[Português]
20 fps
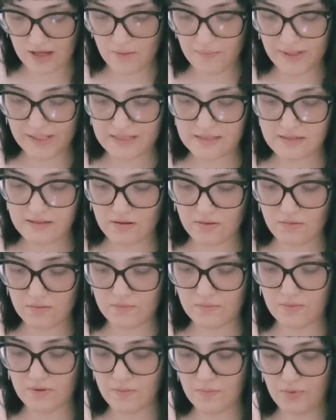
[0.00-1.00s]
é uma edição
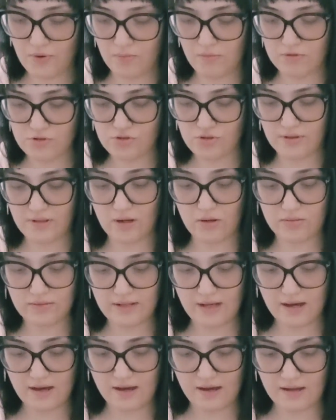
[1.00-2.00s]
promocional
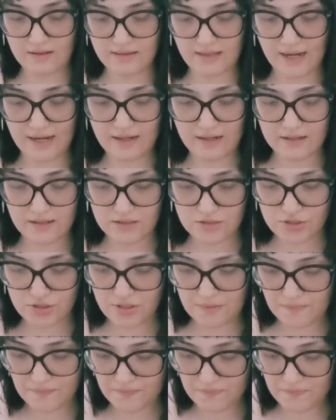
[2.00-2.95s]
da Tailândia,